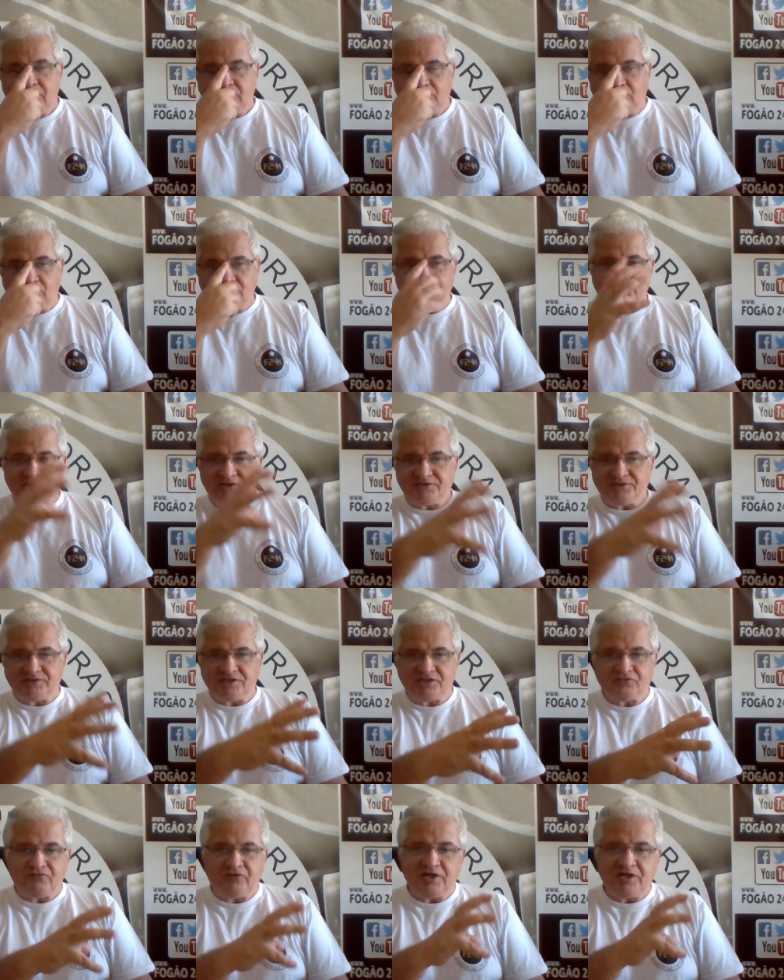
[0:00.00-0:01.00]

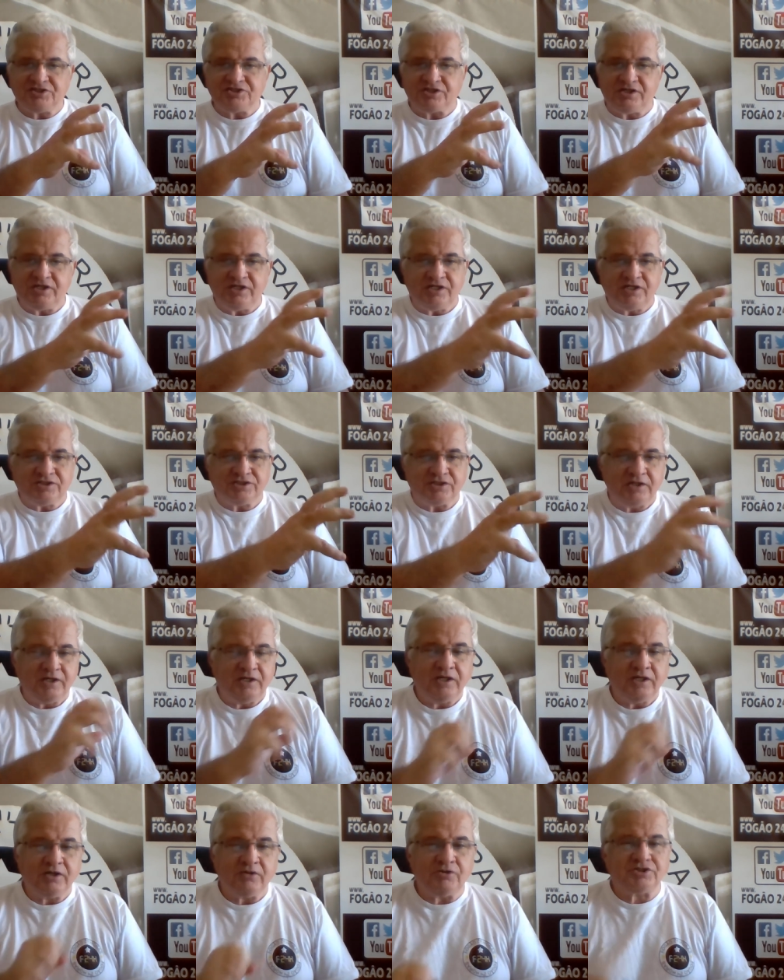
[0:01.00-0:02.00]
notícias fresquinhas
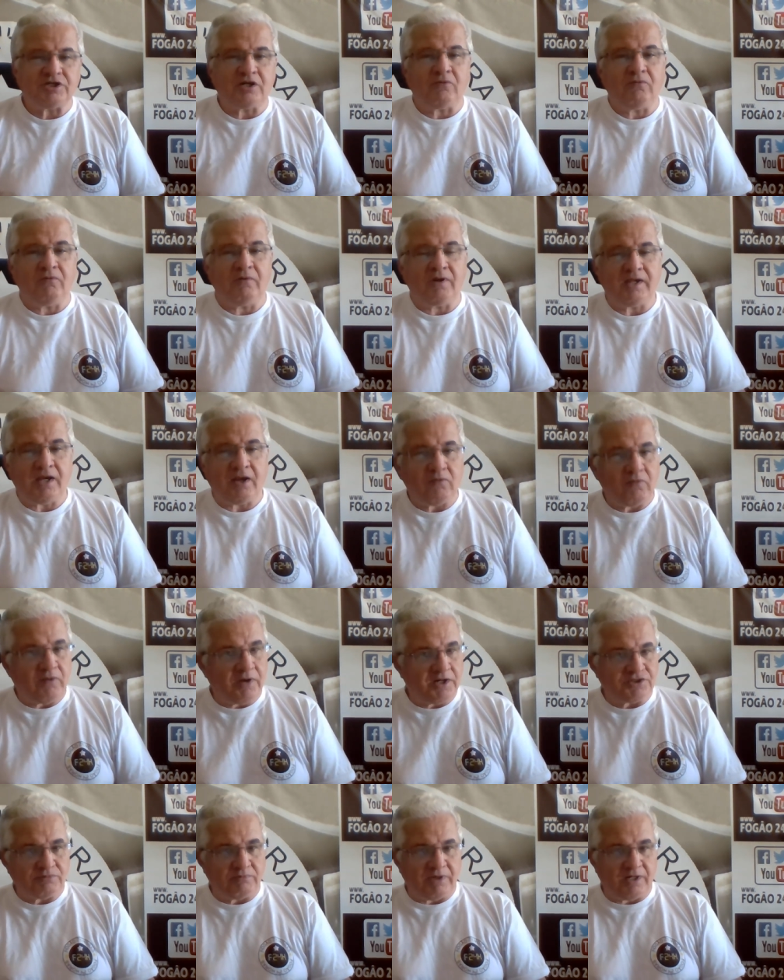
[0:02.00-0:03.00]
que eu já coloquei
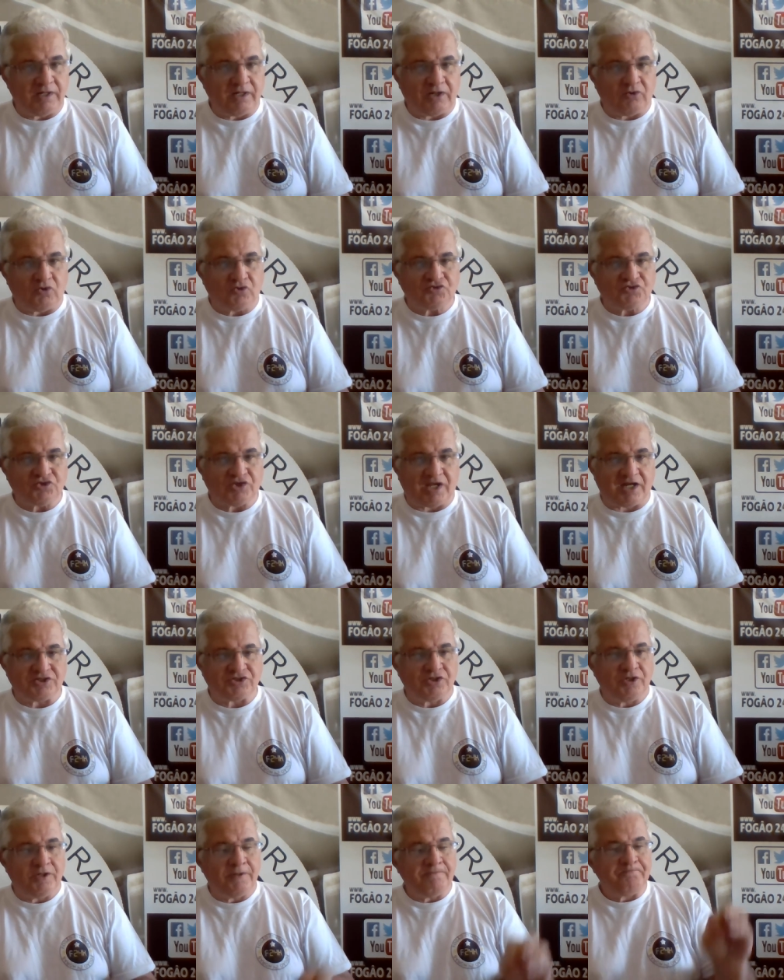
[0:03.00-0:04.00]
agora de manhã lá no nosso site.